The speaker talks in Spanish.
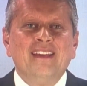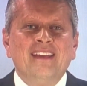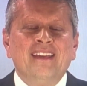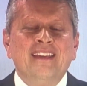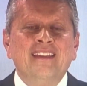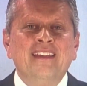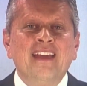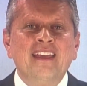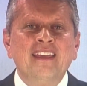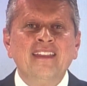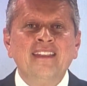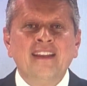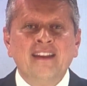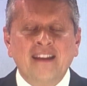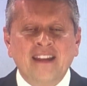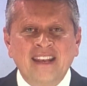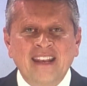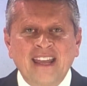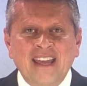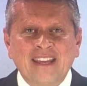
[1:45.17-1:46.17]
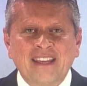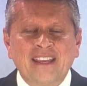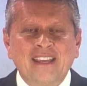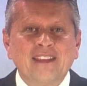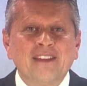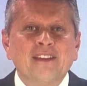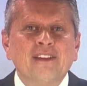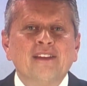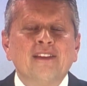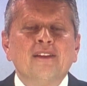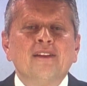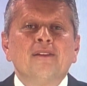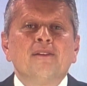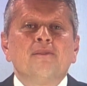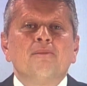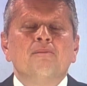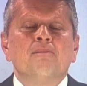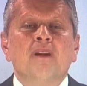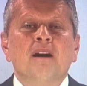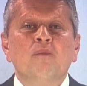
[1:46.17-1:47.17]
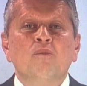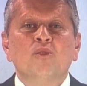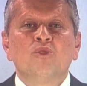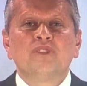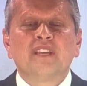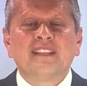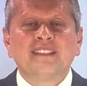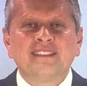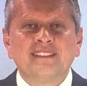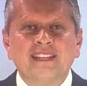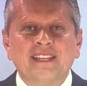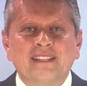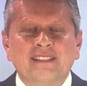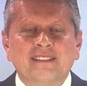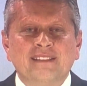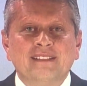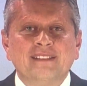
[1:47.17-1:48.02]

Y de ahí del drenaje vamos a hacer,